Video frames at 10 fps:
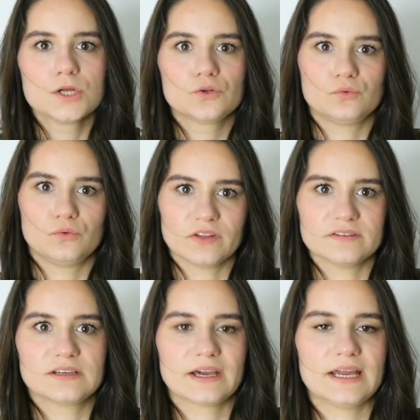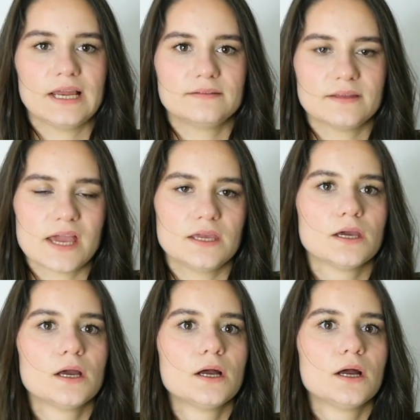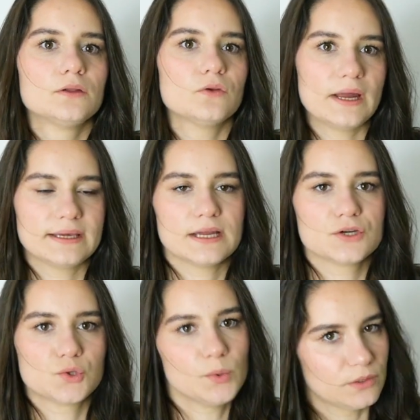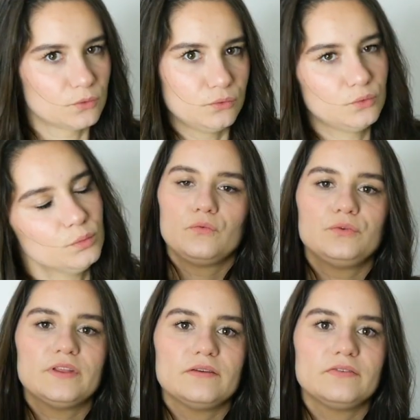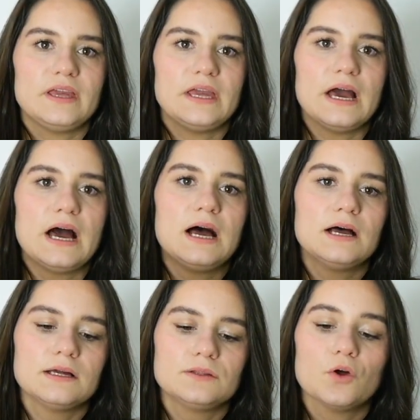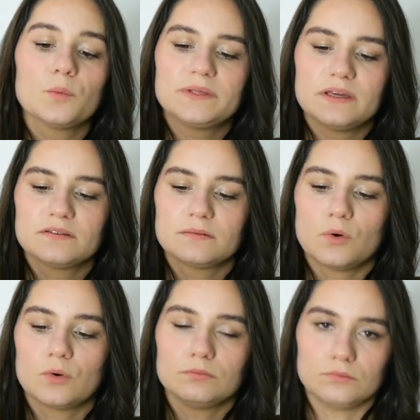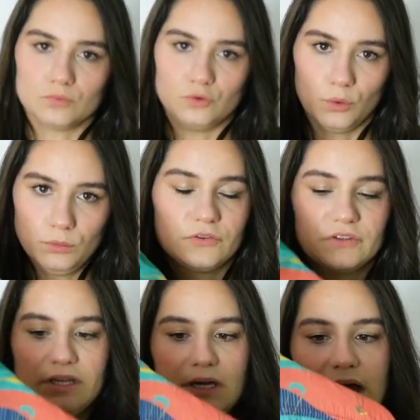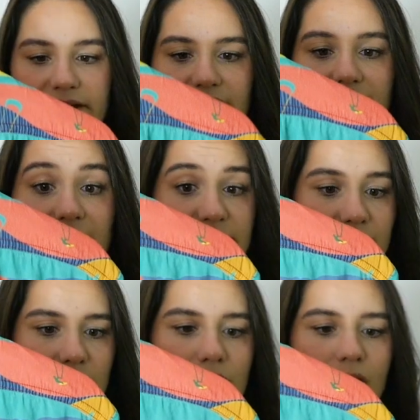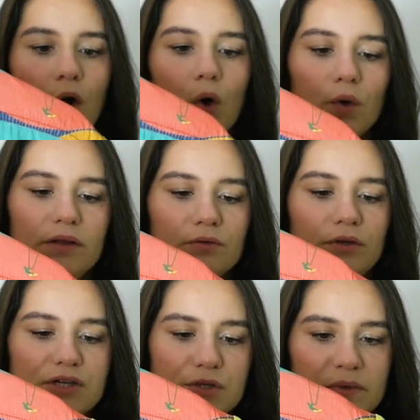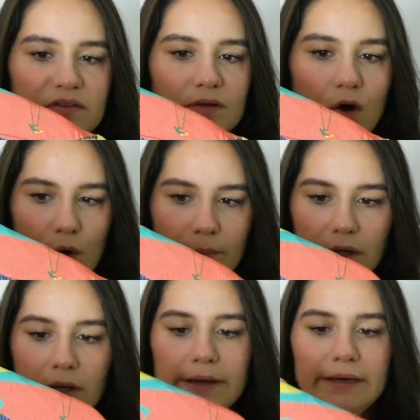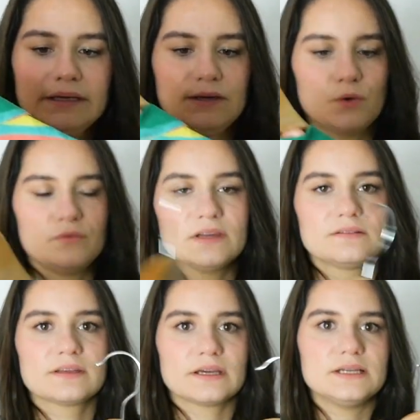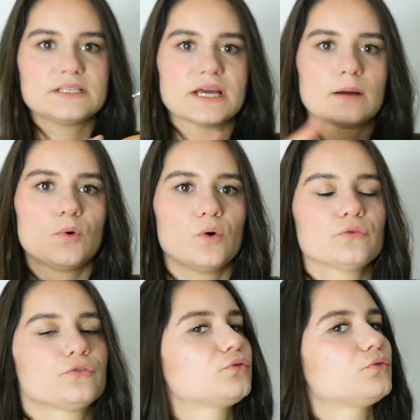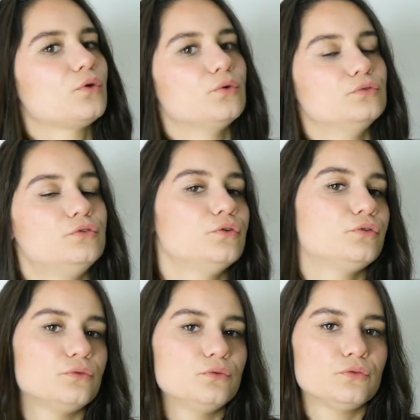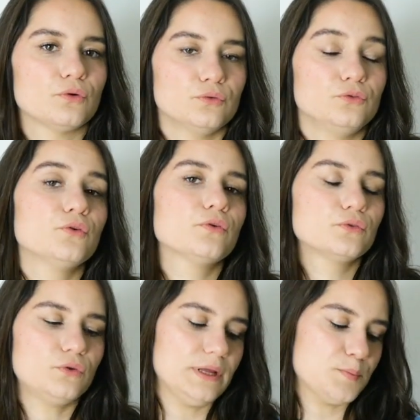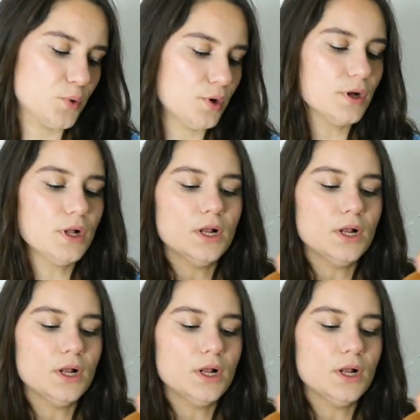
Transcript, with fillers: Je vous indiquerai la taille dans laquelle je lui ai cousu. Vous avez un empiècement dos, ce qui est assez classique au niveau des chemises hommes, qui revient très légèrement sur le dessus, sur le devant de l'épaule.